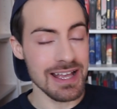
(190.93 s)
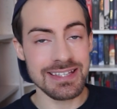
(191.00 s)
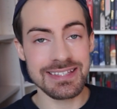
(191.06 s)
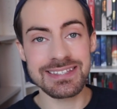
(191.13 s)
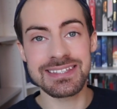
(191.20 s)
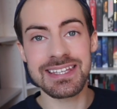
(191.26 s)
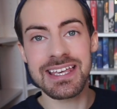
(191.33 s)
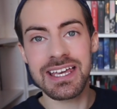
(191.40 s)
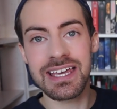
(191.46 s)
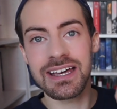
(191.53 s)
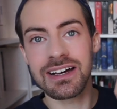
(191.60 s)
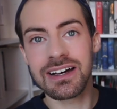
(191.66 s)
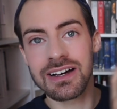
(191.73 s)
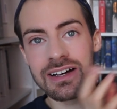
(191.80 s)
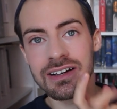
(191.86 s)

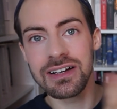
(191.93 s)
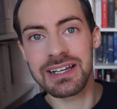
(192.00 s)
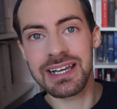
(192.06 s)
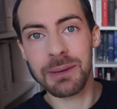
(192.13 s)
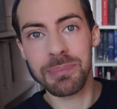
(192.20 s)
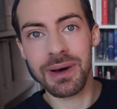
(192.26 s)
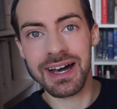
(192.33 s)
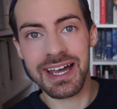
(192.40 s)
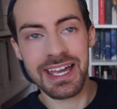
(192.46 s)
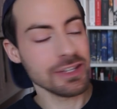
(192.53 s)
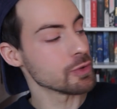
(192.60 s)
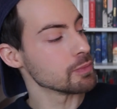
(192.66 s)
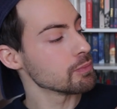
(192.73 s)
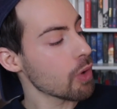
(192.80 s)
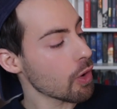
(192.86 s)
C'est
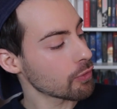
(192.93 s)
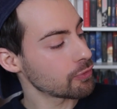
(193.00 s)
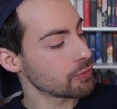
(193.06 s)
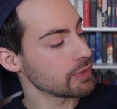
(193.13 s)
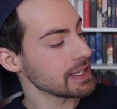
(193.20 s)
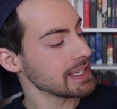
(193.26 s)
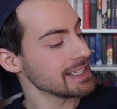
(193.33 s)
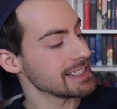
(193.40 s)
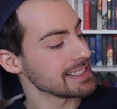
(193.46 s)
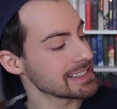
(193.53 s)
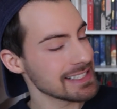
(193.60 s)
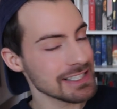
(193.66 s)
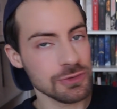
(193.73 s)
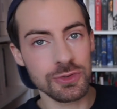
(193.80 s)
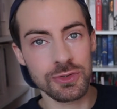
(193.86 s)
l'appareil Morphée, les
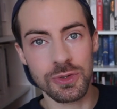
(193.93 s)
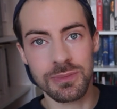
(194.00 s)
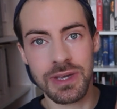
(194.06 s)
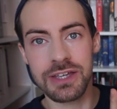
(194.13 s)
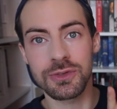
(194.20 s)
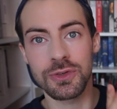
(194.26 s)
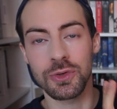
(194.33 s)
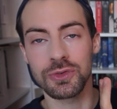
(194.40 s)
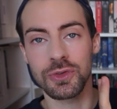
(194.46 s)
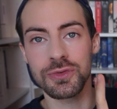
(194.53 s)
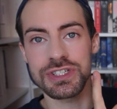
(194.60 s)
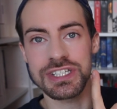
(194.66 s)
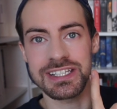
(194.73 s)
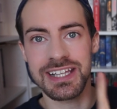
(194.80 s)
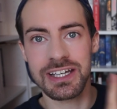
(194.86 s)
clés du sommeil que l'on
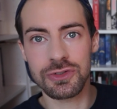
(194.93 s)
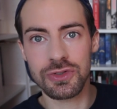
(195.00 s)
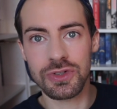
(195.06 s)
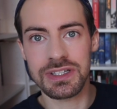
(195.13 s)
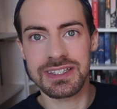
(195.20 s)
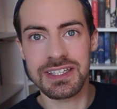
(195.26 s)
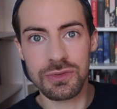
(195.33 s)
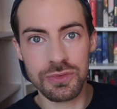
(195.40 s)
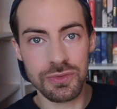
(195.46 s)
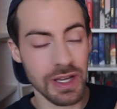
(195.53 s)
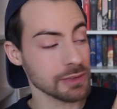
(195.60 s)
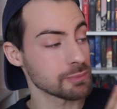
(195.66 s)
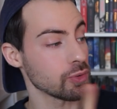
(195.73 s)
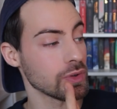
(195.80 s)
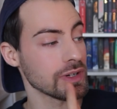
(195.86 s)
trouve chez Nature et
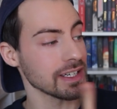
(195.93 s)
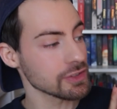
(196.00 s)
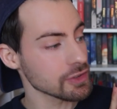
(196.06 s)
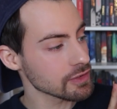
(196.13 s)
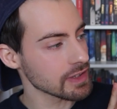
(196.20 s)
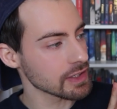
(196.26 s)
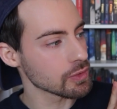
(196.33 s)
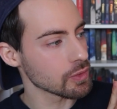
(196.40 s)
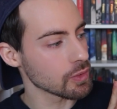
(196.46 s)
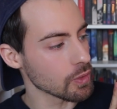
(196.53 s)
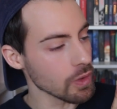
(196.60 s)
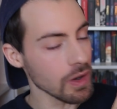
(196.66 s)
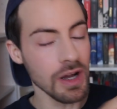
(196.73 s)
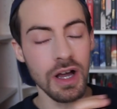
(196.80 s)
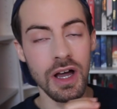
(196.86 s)
Découverte pour 80
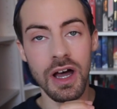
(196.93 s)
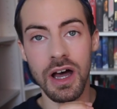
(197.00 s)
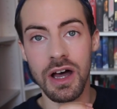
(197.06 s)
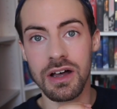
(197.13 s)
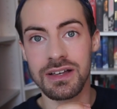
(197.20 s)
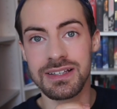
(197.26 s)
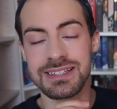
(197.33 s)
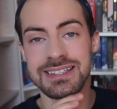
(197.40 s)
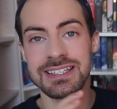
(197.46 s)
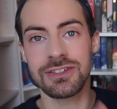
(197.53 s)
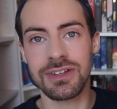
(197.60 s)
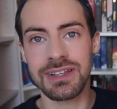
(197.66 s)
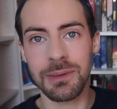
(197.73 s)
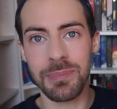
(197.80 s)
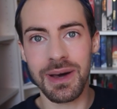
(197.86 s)
euros. Euh,
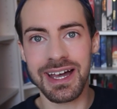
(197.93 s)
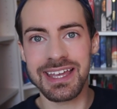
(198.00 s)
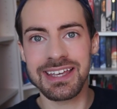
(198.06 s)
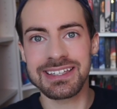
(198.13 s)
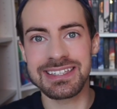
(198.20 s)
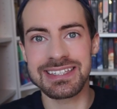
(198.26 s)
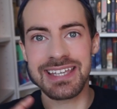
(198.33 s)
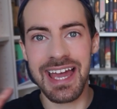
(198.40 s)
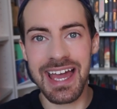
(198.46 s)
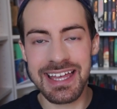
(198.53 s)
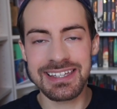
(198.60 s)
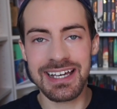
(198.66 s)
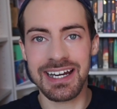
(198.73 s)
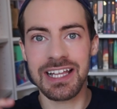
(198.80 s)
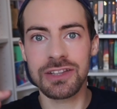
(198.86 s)
c'est un appareil qui
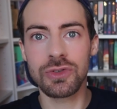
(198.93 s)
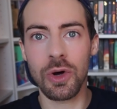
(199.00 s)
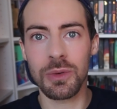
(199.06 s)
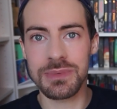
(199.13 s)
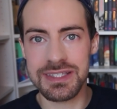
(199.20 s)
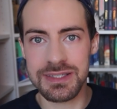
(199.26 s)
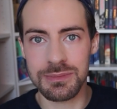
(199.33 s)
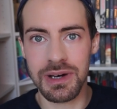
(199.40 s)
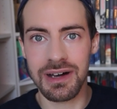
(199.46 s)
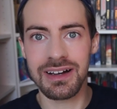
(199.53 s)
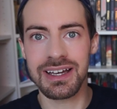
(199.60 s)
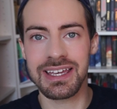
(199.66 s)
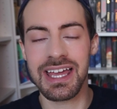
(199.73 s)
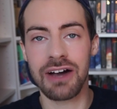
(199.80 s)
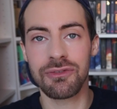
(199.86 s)
aide à
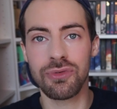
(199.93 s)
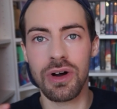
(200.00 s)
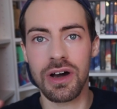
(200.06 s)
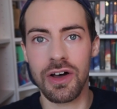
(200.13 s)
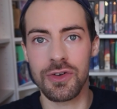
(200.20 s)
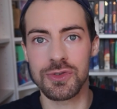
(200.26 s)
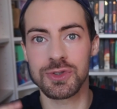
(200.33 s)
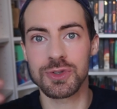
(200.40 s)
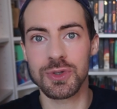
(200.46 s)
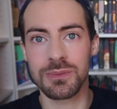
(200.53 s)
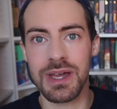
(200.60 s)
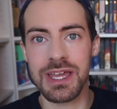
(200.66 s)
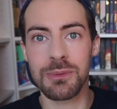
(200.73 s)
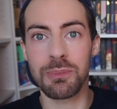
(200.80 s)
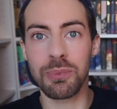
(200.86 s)
l'endormissement et à avoir un
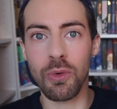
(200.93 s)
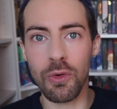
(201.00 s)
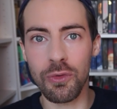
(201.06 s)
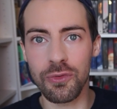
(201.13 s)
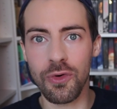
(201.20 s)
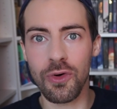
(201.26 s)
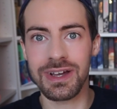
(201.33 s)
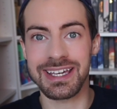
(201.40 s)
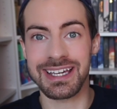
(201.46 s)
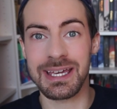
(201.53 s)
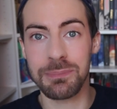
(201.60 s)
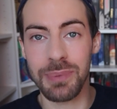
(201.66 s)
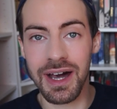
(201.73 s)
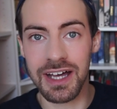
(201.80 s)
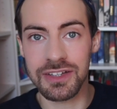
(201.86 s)
sommeil profond et
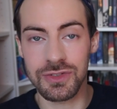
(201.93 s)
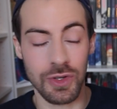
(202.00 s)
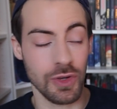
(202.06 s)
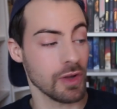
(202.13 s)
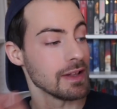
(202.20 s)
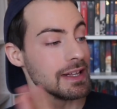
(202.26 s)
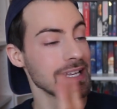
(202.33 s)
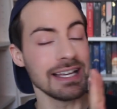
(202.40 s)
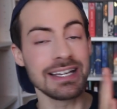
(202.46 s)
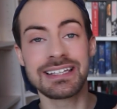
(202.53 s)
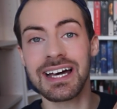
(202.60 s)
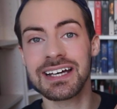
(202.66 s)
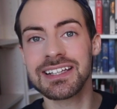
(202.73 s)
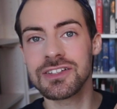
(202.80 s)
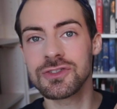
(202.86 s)
réparateur.
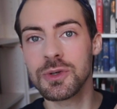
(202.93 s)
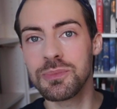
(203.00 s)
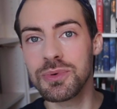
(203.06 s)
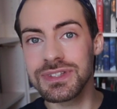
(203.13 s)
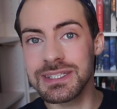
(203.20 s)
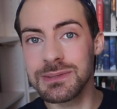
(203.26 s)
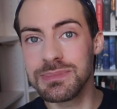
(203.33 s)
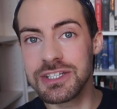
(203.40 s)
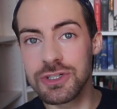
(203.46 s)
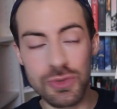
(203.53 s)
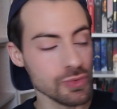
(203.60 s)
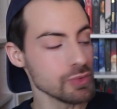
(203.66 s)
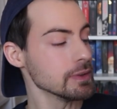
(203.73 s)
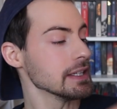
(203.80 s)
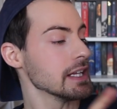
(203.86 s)
Car dans ce petit
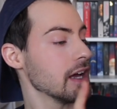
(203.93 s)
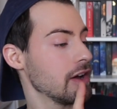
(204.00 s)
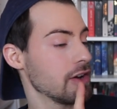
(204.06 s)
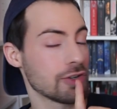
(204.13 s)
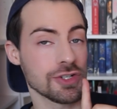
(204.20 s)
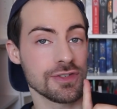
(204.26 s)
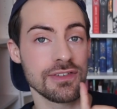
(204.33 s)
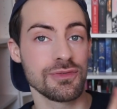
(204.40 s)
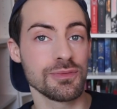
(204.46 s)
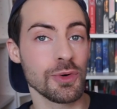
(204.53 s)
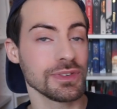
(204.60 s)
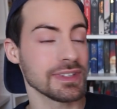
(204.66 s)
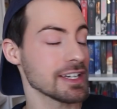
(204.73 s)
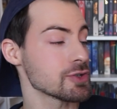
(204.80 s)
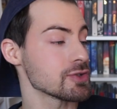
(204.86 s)
bijou euh, que je vais vous
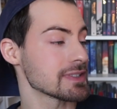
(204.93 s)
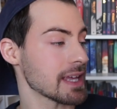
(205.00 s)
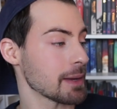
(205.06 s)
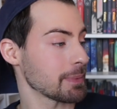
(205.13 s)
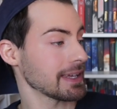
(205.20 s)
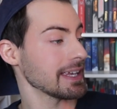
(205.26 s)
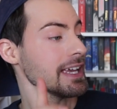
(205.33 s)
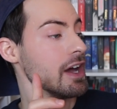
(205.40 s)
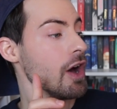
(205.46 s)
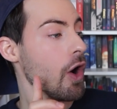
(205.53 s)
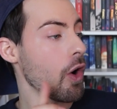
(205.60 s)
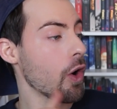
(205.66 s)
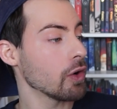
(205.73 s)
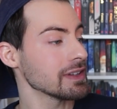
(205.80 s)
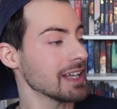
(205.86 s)
montrer juste après,
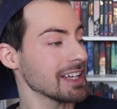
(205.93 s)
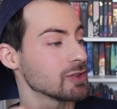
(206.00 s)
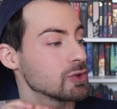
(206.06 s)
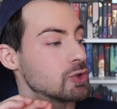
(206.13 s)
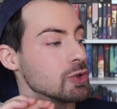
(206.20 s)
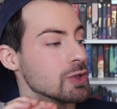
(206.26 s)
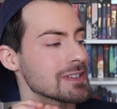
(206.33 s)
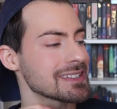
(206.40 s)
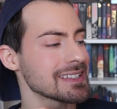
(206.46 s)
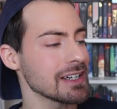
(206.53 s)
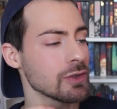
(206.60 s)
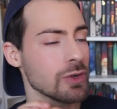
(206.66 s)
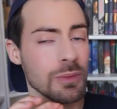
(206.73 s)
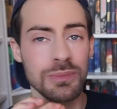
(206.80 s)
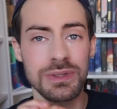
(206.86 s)
on a
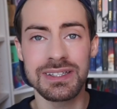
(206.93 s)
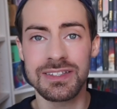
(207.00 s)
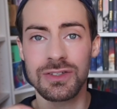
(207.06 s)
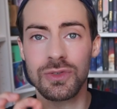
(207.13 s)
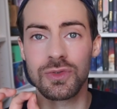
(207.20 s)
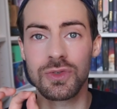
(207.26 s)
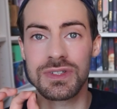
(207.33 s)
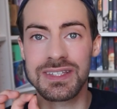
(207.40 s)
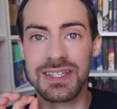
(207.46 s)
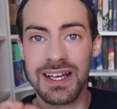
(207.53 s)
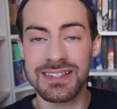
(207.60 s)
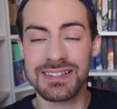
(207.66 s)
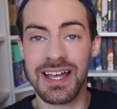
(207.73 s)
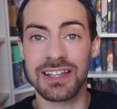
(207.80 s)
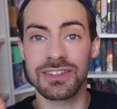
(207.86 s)
200 combinaisons de
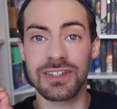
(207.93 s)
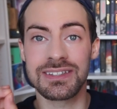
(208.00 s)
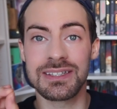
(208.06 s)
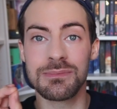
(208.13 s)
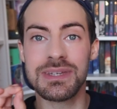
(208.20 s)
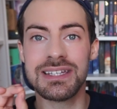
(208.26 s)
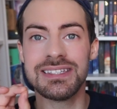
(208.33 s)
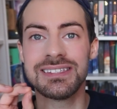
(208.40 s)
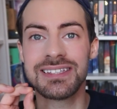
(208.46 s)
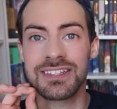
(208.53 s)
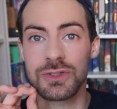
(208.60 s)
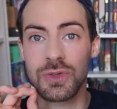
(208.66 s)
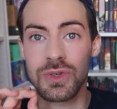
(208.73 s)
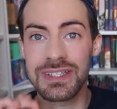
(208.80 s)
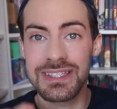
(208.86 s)
séances entre des
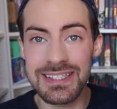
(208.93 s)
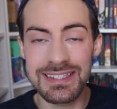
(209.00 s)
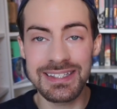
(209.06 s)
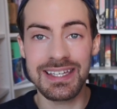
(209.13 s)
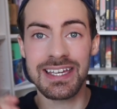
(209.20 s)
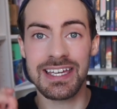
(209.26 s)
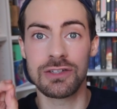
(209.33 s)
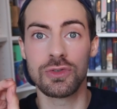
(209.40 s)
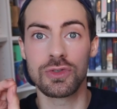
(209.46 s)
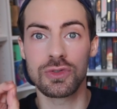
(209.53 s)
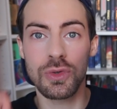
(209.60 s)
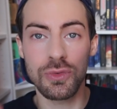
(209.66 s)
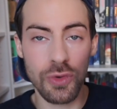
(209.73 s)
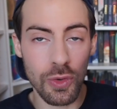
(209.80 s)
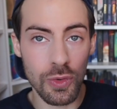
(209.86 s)
méditations guidées et de
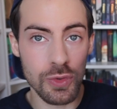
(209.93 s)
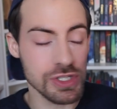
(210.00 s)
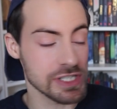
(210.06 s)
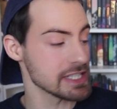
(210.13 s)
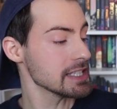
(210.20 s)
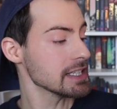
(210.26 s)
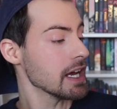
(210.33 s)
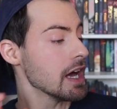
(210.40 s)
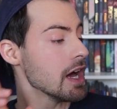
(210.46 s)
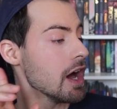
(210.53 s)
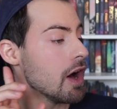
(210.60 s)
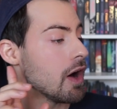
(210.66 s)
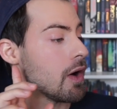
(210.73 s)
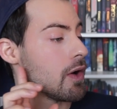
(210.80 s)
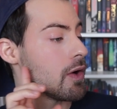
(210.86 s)
sophrologie,
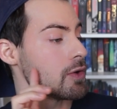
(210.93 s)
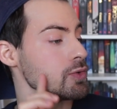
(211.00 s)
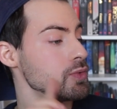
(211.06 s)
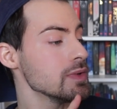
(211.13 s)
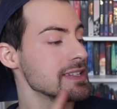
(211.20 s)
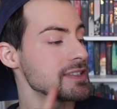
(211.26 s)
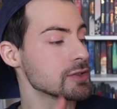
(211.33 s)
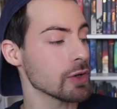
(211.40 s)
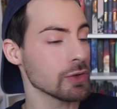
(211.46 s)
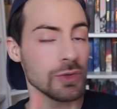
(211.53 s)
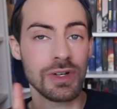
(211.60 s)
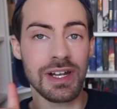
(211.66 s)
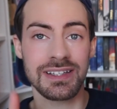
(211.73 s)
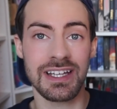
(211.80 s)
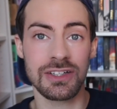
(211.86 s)
euh, 8 sons
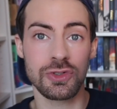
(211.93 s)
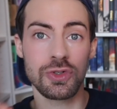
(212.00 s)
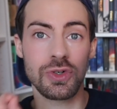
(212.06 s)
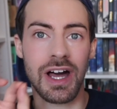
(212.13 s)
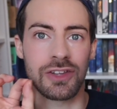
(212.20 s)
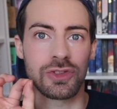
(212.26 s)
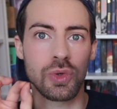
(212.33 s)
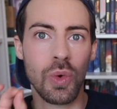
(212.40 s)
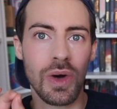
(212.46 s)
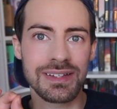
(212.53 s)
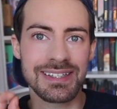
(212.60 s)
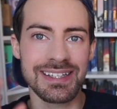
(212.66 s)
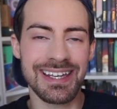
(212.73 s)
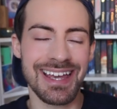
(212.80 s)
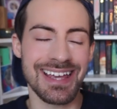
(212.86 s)
de la nature en
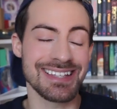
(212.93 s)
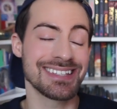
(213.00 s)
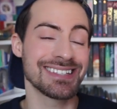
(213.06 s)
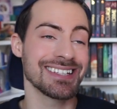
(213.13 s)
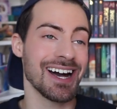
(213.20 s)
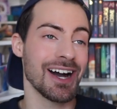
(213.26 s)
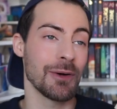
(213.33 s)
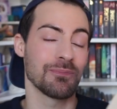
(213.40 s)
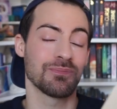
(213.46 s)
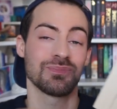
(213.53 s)
3D et ça,